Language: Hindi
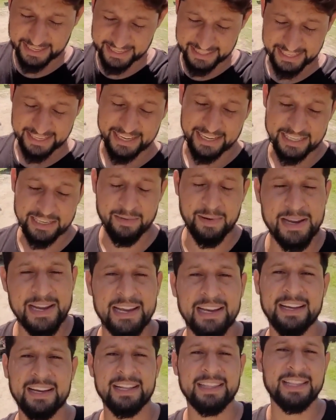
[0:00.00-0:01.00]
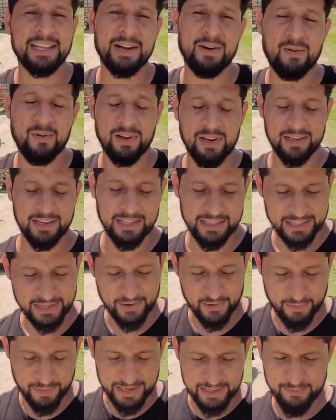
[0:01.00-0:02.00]
करते हैं राजा भाई कलकत्ता हो कलकत्ता
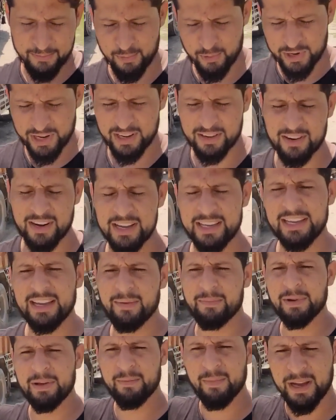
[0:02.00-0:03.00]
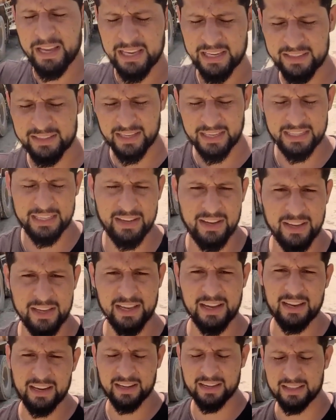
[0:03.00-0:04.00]
हो भाई पूरी ट्राई है अपने भाई के साथ ही
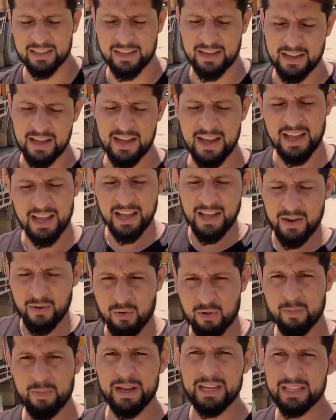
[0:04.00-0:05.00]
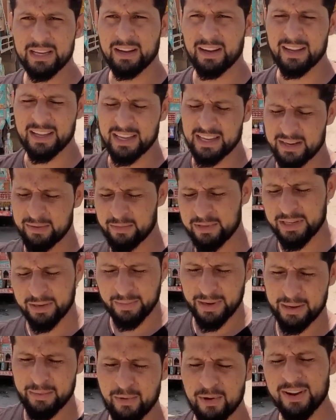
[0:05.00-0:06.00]
आएंगे कलकत्ता फिर भाई दिखाएंगे ना मुझे
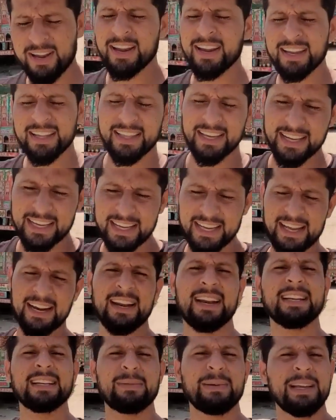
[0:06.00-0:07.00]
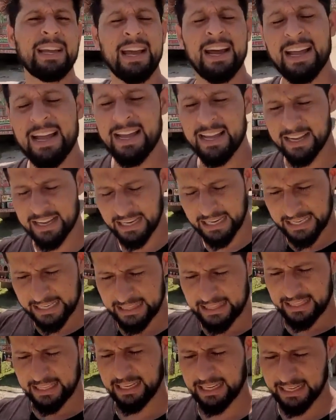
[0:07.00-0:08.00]
भाई बोल रहे थे कि यार राजा भाई कल
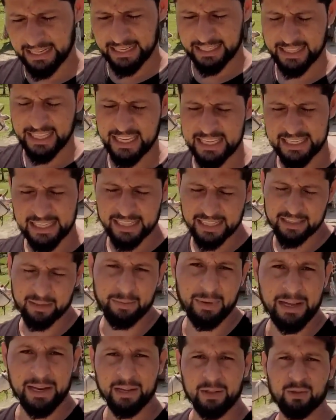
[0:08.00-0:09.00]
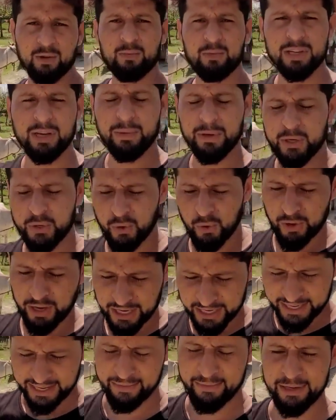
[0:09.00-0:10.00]
कलकत्ता ही चलते हैं इस बार तो मुझे भी शौक
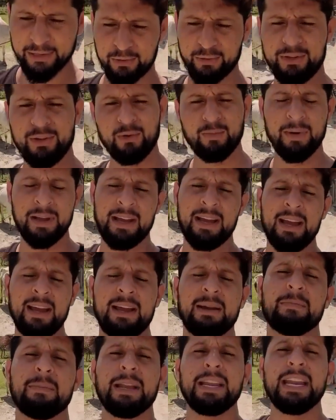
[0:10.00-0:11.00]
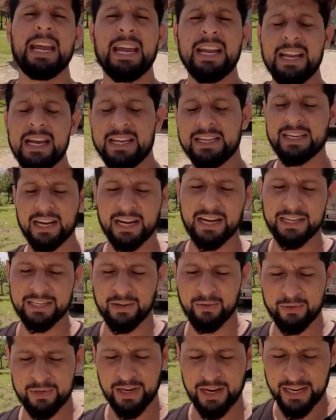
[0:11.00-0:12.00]
है यार मैं सोच रहा हूँ मैं मैं नई नई जगह
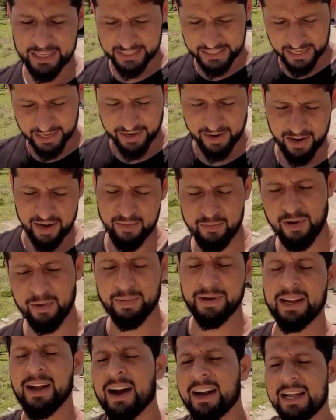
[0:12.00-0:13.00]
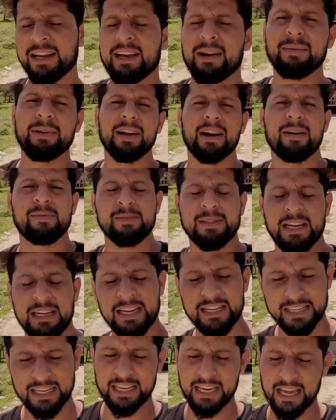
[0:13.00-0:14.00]
जाऊँ जहाँ अच्छा काम हो अपनी गाड़ी का भी काम
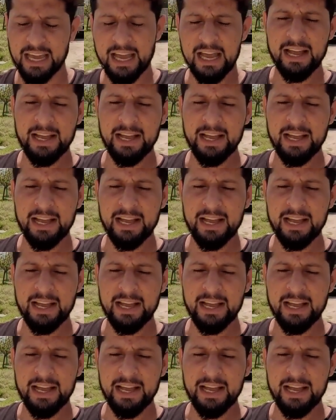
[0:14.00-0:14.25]
चलना चाहिए